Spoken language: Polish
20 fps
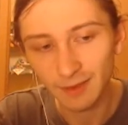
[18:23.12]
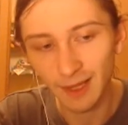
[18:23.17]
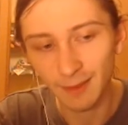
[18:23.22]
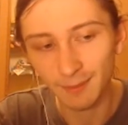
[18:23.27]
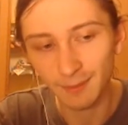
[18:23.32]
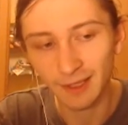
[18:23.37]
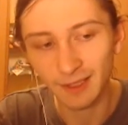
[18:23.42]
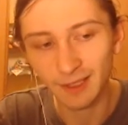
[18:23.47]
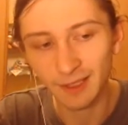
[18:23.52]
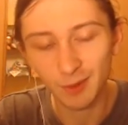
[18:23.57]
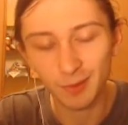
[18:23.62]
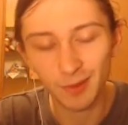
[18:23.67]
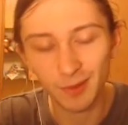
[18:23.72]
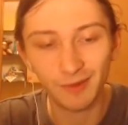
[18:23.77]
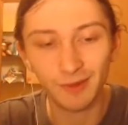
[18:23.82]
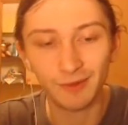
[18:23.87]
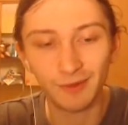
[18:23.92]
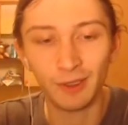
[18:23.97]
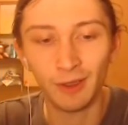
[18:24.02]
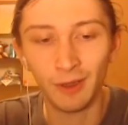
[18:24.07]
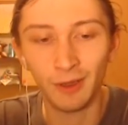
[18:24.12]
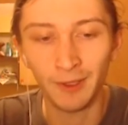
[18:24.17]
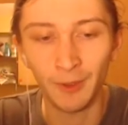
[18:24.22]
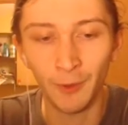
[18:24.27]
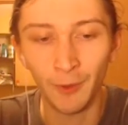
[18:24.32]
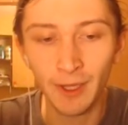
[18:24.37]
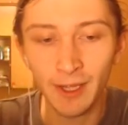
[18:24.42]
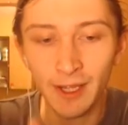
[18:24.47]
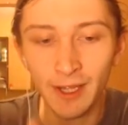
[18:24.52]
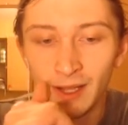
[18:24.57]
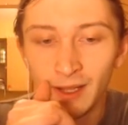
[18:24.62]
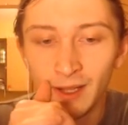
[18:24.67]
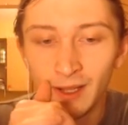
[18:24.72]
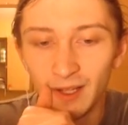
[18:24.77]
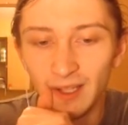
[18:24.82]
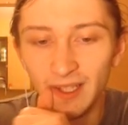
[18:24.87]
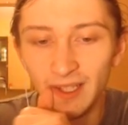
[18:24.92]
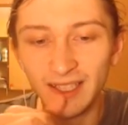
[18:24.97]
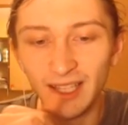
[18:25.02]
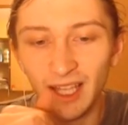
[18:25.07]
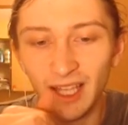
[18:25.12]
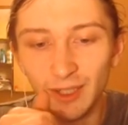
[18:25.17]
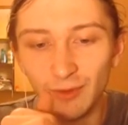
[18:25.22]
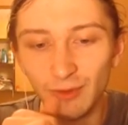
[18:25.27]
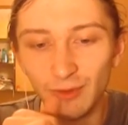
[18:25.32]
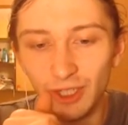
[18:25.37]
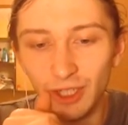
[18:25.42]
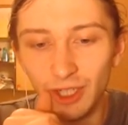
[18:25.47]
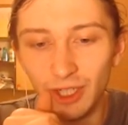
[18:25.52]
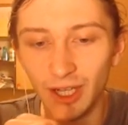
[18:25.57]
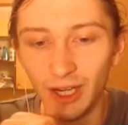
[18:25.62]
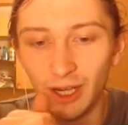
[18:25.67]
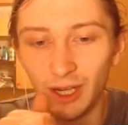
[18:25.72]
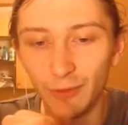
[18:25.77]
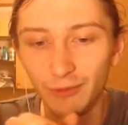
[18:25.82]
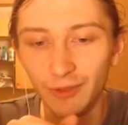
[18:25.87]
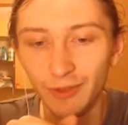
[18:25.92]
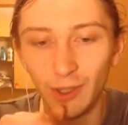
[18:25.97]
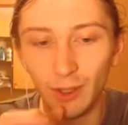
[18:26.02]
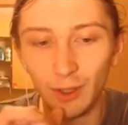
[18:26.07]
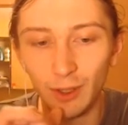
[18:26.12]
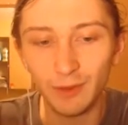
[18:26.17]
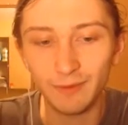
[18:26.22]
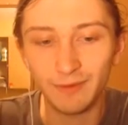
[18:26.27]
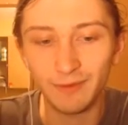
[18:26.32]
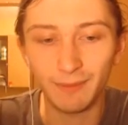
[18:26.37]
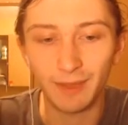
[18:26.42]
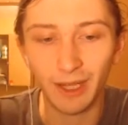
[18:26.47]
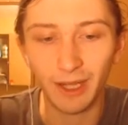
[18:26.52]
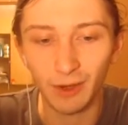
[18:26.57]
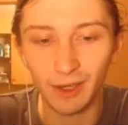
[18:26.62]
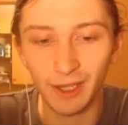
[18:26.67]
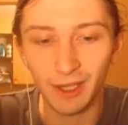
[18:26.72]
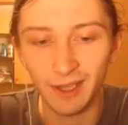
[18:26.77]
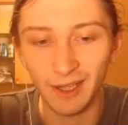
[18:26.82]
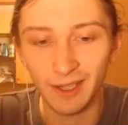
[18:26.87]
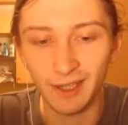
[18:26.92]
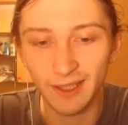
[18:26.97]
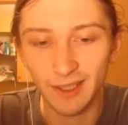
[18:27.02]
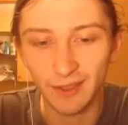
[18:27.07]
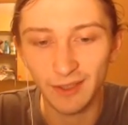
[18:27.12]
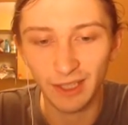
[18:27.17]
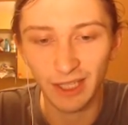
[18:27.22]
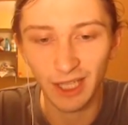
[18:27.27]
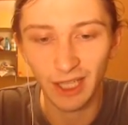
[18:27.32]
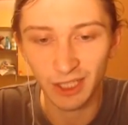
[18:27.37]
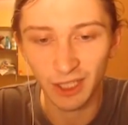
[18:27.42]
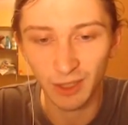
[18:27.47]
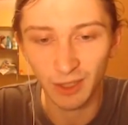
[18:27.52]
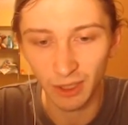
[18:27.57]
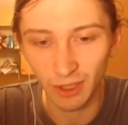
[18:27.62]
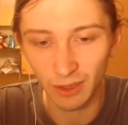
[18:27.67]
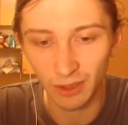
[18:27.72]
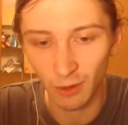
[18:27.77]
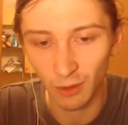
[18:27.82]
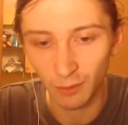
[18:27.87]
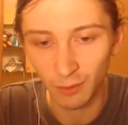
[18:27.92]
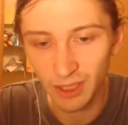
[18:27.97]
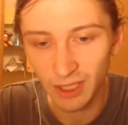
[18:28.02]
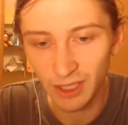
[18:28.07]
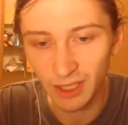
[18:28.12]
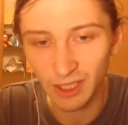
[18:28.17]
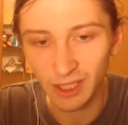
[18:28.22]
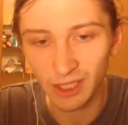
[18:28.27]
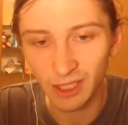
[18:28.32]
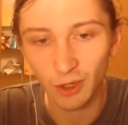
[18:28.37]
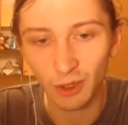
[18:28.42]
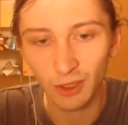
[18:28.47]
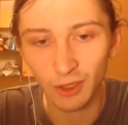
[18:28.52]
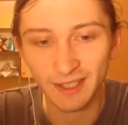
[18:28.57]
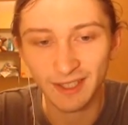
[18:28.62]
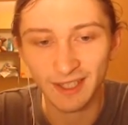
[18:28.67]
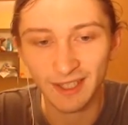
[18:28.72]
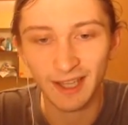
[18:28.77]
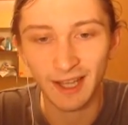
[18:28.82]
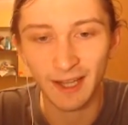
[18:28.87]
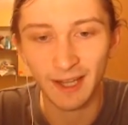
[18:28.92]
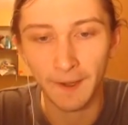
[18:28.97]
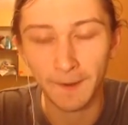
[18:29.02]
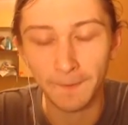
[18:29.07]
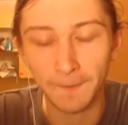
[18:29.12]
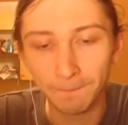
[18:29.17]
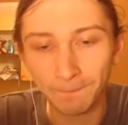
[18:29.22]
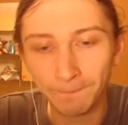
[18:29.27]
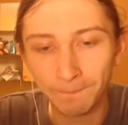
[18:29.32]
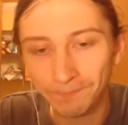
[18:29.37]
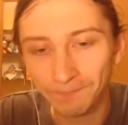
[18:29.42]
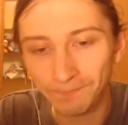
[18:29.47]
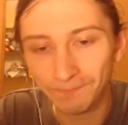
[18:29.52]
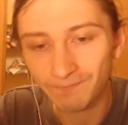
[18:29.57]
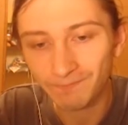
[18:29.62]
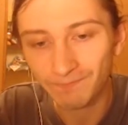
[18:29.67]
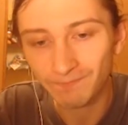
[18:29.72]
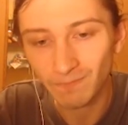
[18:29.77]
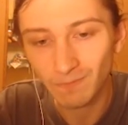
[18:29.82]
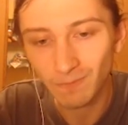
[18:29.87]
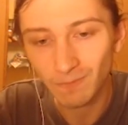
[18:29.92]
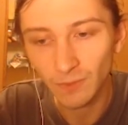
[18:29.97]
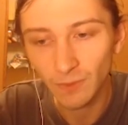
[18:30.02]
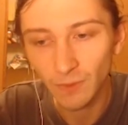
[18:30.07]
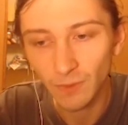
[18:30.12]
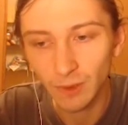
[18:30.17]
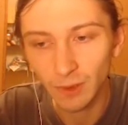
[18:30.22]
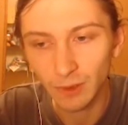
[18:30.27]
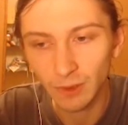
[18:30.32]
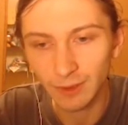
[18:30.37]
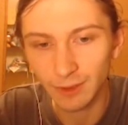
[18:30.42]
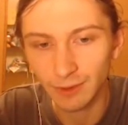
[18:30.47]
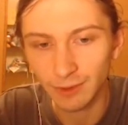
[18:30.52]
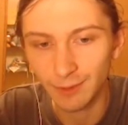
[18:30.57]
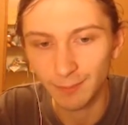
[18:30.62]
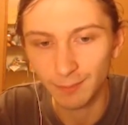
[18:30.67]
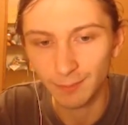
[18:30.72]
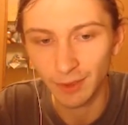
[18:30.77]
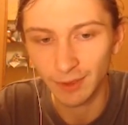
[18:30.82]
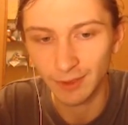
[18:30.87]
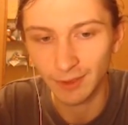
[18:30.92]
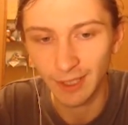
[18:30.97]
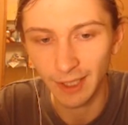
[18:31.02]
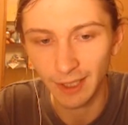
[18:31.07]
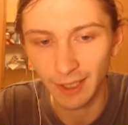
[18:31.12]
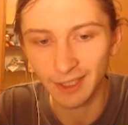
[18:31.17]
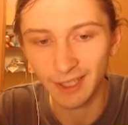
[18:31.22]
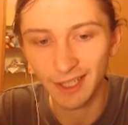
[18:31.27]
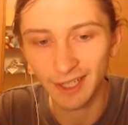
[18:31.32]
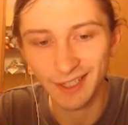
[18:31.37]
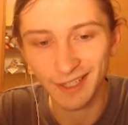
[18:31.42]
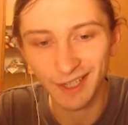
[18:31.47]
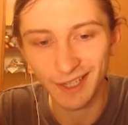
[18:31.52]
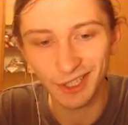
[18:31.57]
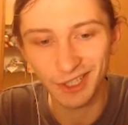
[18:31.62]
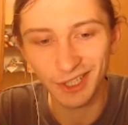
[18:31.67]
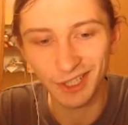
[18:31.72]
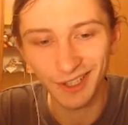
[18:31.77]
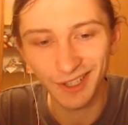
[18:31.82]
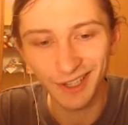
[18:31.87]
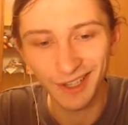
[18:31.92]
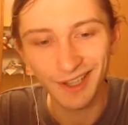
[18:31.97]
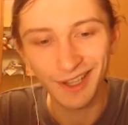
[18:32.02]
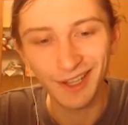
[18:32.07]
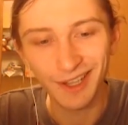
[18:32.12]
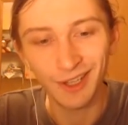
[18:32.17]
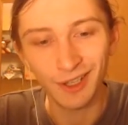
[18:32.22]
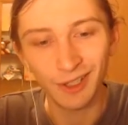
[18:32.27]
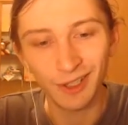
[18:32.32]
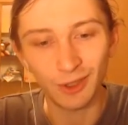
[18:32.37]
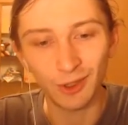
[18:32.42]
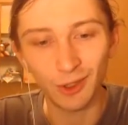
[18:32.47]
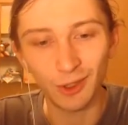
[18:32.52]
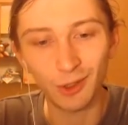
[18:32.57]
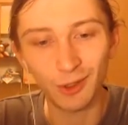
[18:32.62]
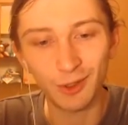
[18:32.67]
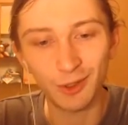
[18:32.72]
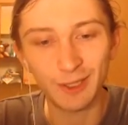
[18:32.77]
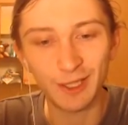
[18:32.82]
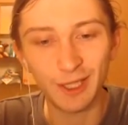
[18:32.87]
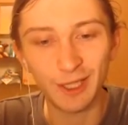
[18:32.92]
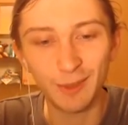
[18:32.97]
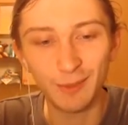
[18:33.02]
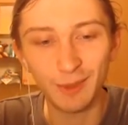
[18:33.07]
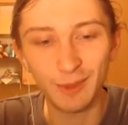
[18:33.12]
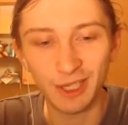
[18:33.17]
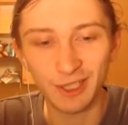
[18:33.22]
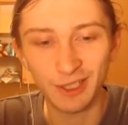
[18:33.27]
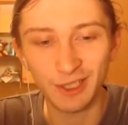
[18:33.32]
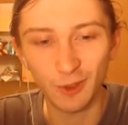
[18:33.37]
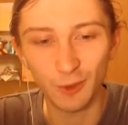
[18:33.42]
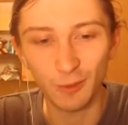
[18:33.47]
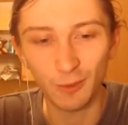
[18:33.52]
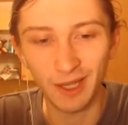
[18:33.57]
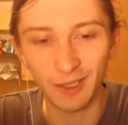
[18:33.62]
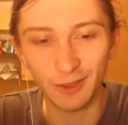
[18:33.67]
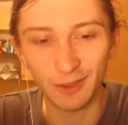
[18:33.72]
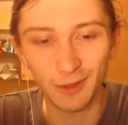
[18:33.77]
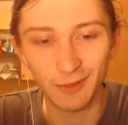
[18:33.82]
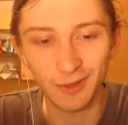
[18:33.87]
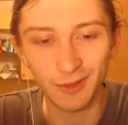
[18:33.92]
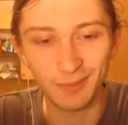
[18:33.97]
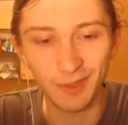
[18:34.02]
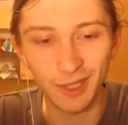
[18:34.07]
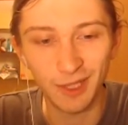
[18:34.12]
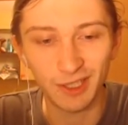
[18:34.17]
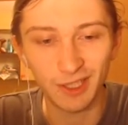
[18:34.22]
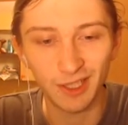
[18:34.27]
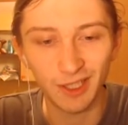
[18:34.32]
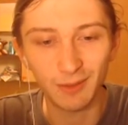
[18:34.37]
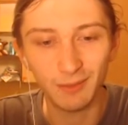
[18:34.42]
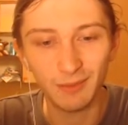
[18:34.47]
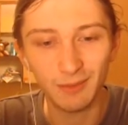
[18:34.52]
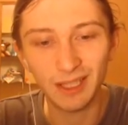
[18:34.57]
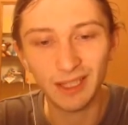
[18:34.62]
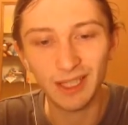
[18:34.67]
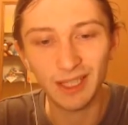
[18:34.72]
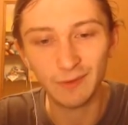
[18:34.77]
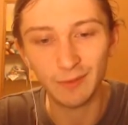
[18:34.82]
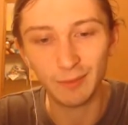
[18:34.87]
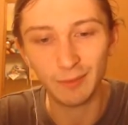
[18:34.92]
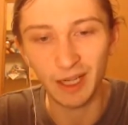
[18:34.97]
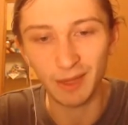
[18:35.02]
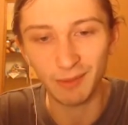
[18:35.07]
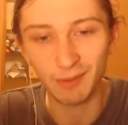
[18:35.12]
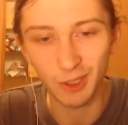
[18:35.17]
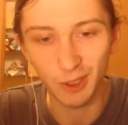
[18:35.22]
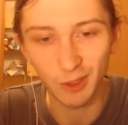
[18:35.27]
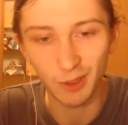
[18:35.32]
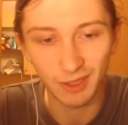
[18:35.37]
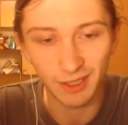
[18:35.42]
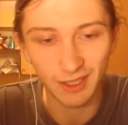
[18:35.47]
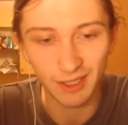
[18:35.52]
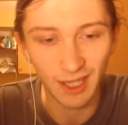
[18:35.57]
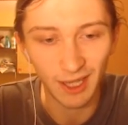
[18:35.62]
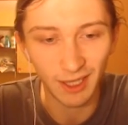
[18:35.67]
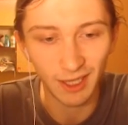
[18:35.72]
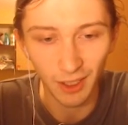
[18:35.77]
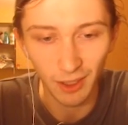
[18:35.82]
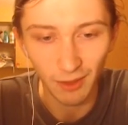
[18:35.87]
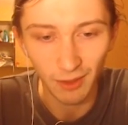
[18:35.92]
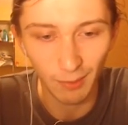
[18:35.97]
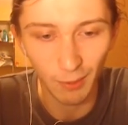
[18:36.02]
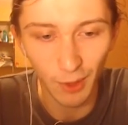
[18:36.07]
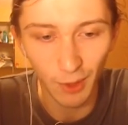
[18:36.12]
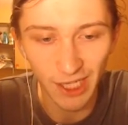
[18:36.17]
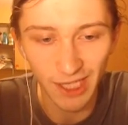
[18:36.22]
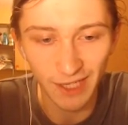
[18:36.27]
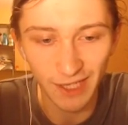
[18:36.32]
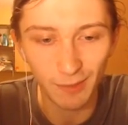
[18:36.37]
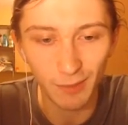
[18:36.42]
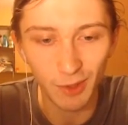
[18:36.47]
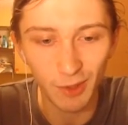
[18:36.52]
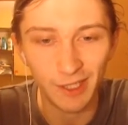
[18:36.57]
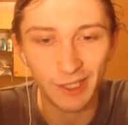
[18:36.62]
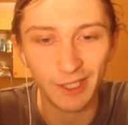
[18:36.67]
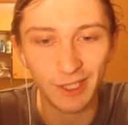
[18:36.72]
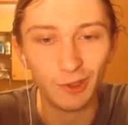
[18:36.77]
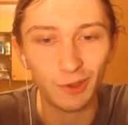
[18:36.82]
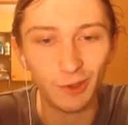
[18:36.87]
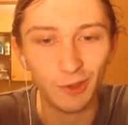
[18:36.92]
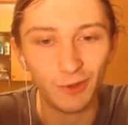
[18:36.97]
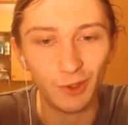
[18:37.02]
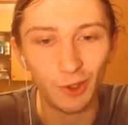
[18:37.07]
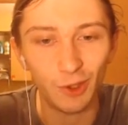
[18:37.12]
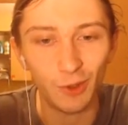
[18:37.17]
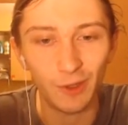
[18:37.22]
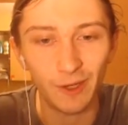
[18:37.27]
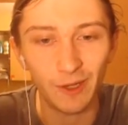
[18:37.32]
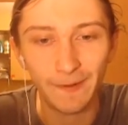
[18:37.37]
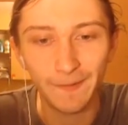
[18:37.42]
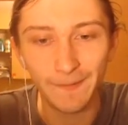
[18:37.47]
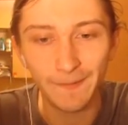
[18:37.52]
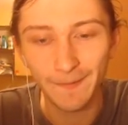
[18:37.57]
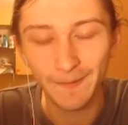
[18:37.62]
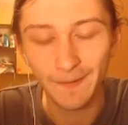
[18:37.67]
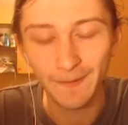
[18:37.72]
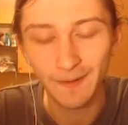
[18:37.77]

Tamten też pewnie wyglądał. List dacie właścicielowi, on wam da kolejny list. Wydacie mi go mi i koniec zadania. To dosyć proste. Gdzie jest haczyk? Drogi ostatnimi czasy są bardzo niebezpieczne. My i tak wybieramy się do przystani. Wybornie, wybornie, no to w drogę.